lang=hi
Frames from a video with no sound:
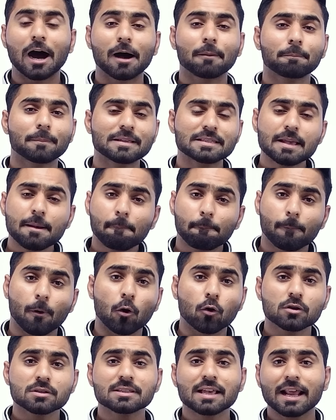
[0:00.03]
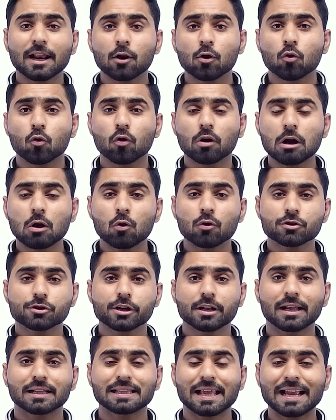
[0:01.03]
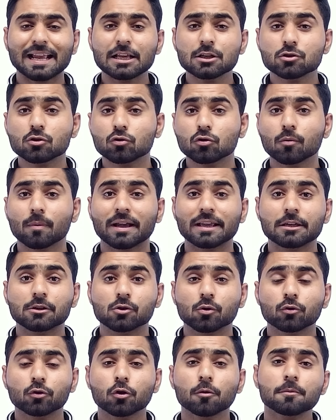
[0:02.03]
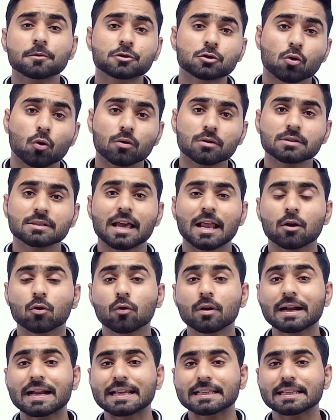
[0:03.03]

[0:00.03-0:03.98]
आप में से बहुत सारे लोगों का क्वेश्चन रहता है कि जुन्नू भाई यूट्यूब शॉर्ट चैनल को